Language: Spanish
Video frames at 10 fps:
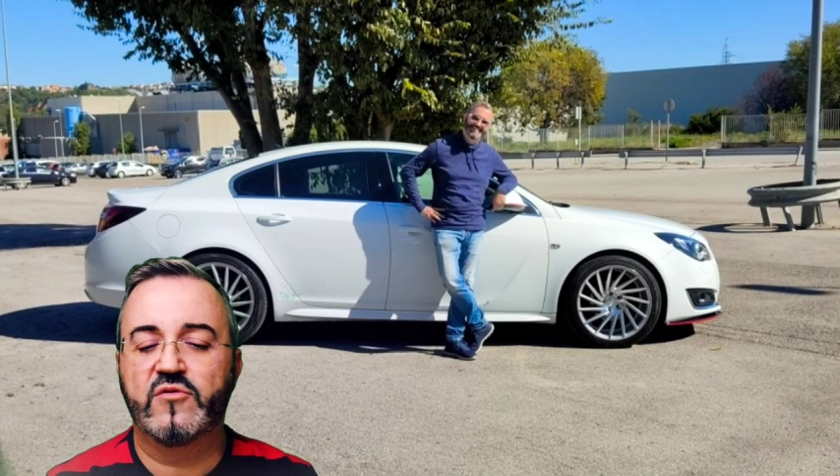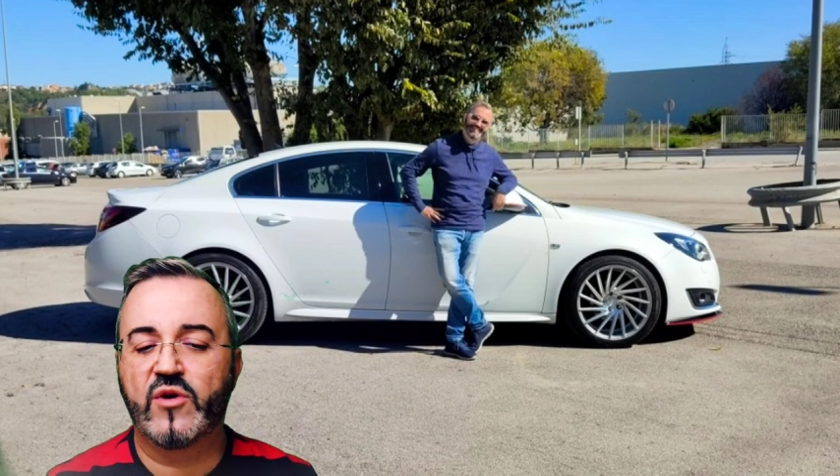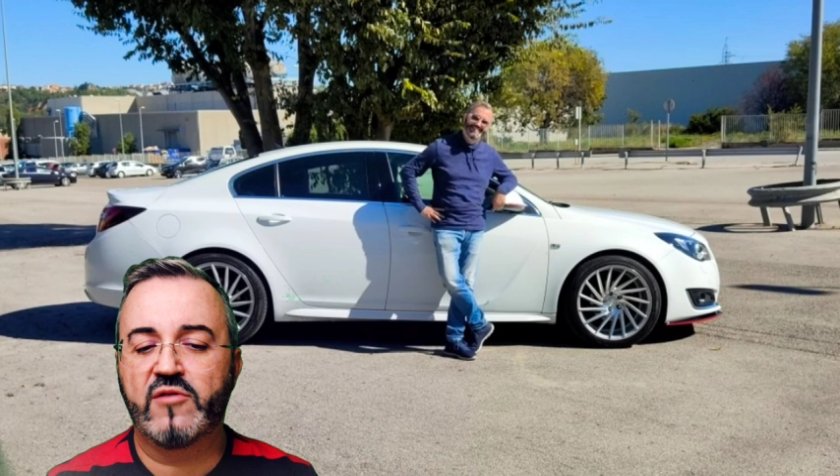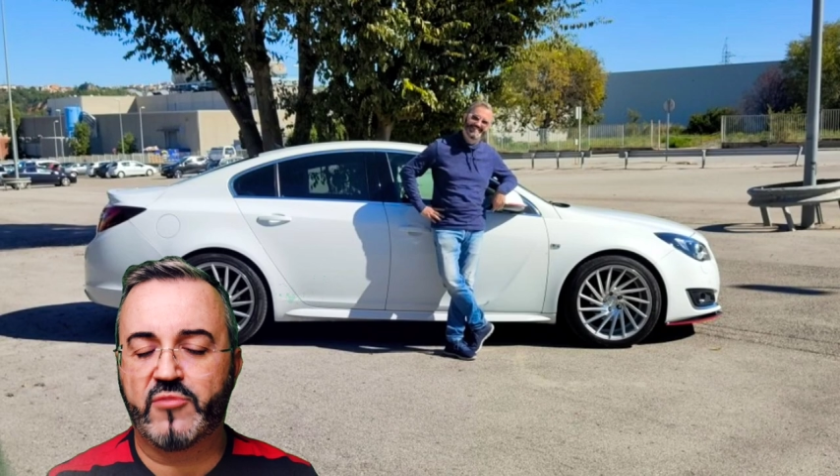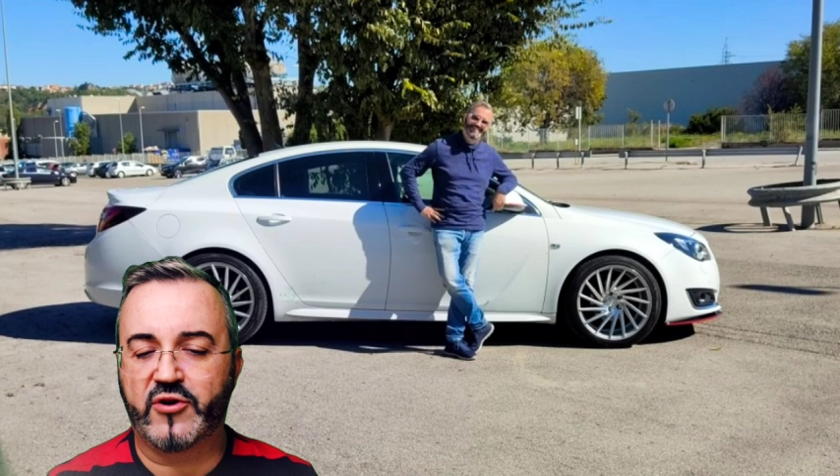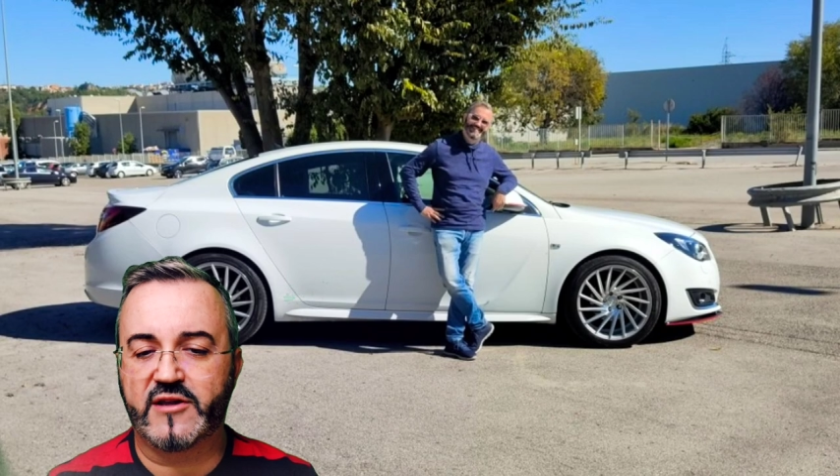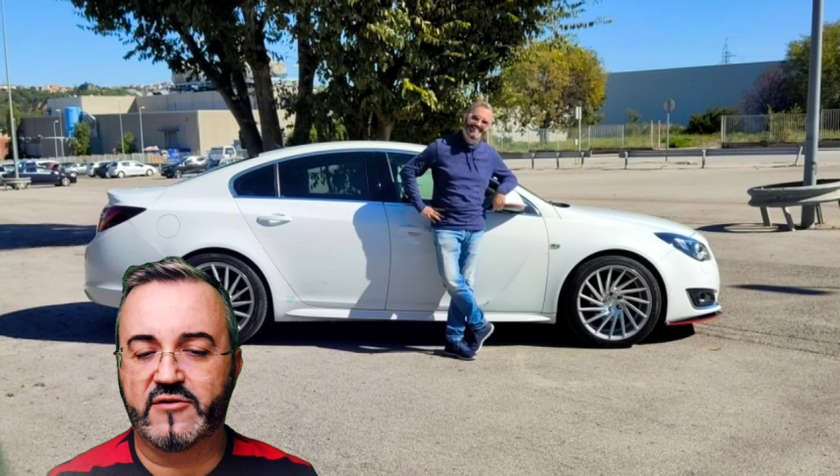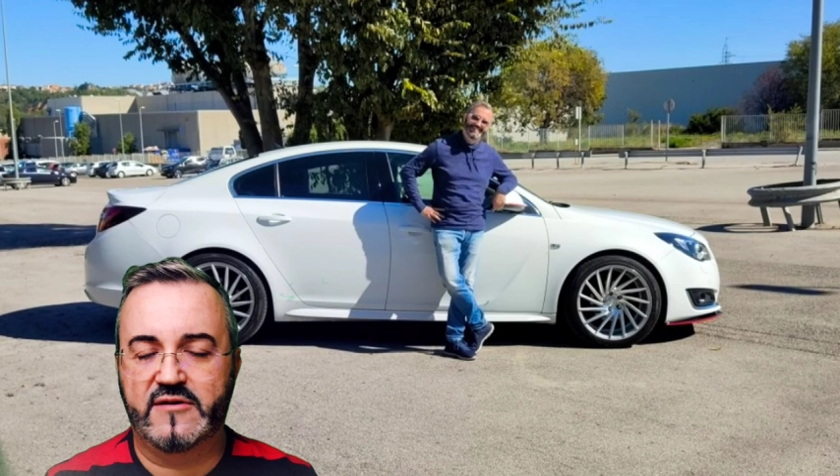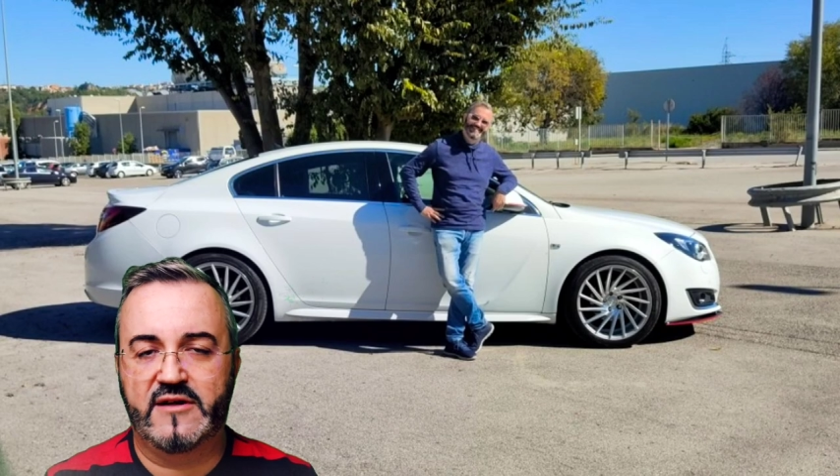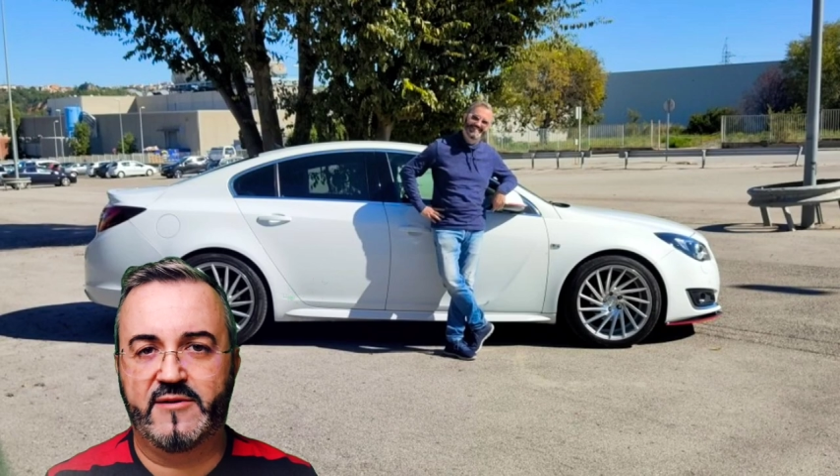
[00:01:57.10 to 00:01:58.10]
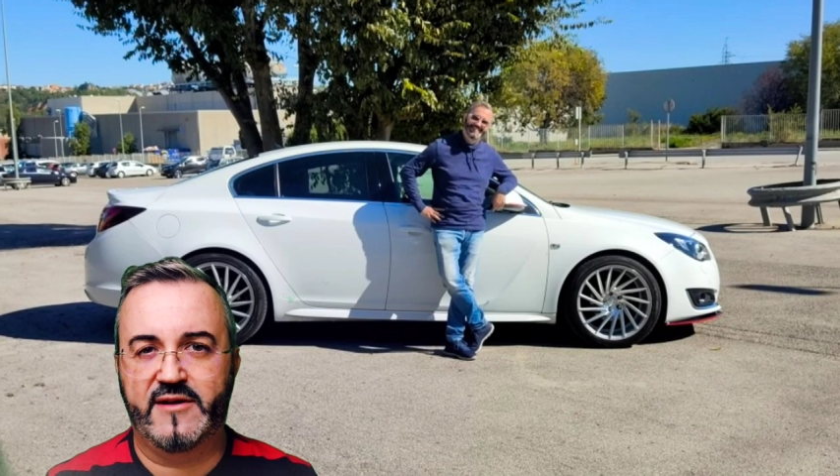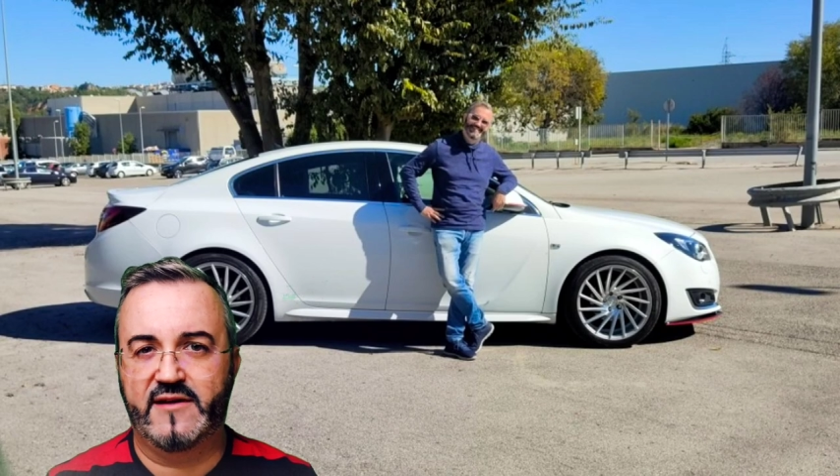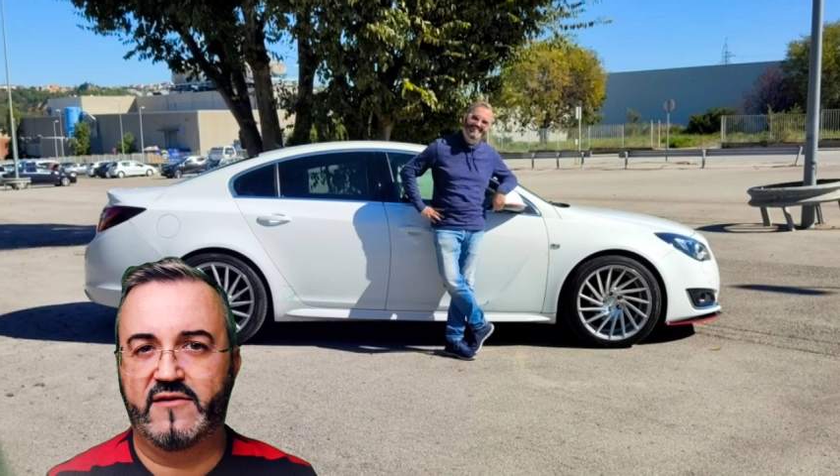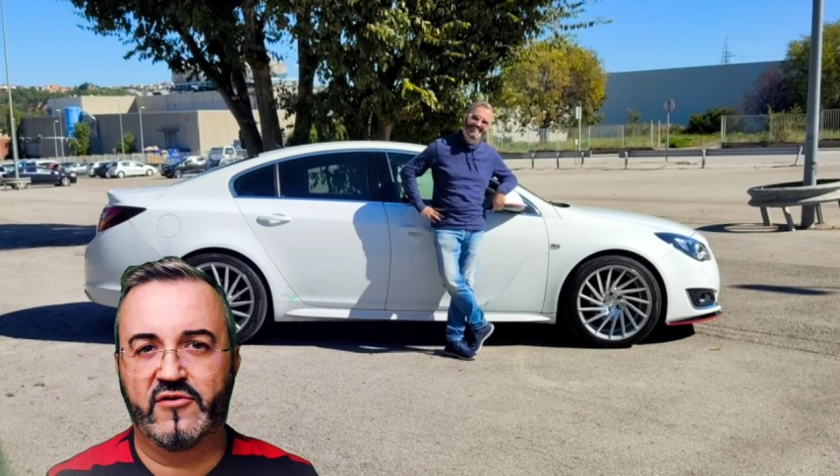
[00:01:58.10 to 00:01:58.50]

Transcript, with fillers: duele un poquito, la verdad.